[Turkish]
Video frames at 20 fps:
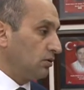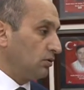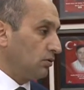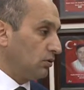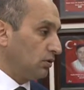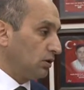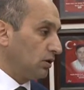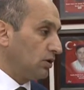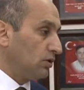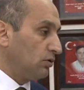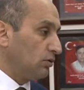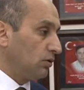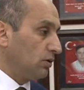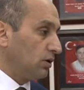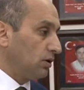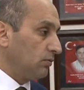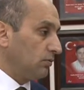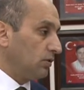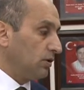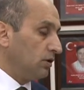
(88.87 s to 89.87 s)
olayı
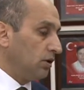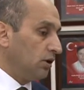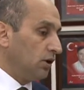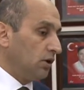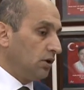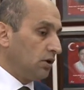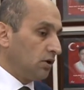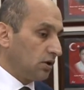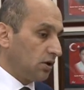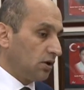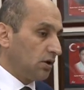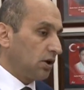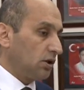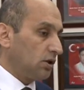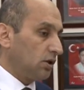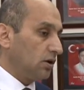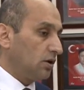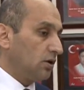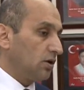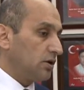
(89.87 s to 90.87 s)
gündemde ki
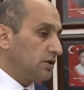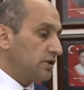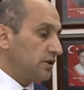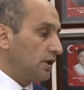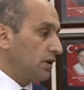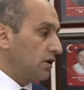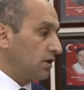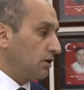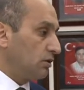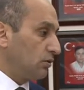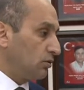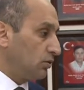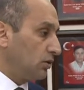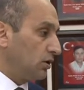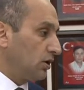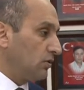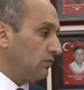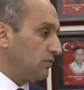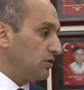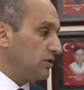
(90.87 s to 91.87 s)
Katar'a asker
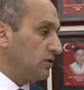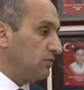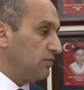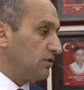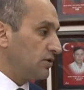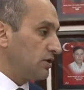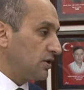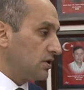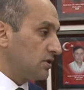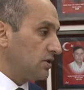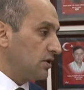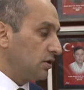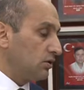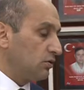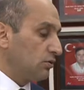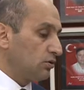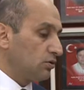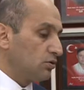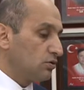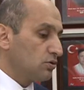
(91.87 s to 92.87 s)
göndermesini biz
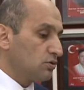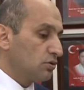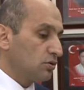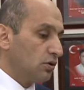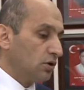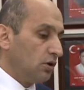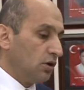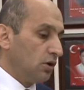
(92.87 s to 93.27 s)
destekliyoruz.